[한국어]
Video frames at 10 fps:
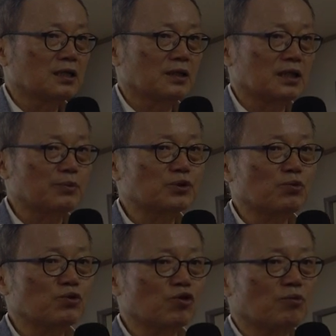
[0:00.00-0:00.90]
그
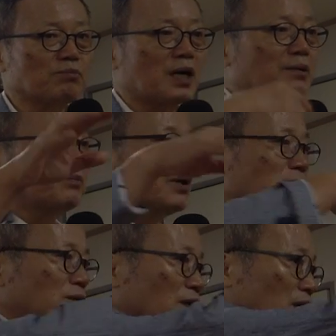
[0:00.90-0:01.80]
입소문으로 막
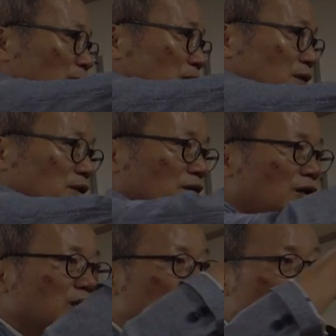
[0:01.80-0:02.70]
퍼져나가면서
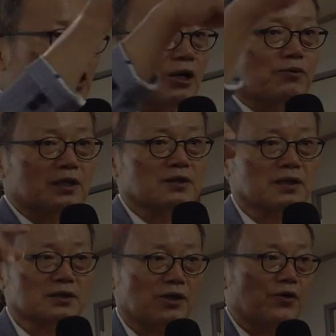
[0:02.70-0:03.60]
17개
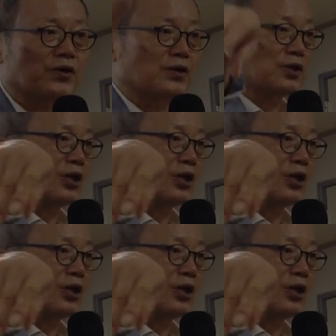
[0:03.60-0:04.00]
학과니까 사회,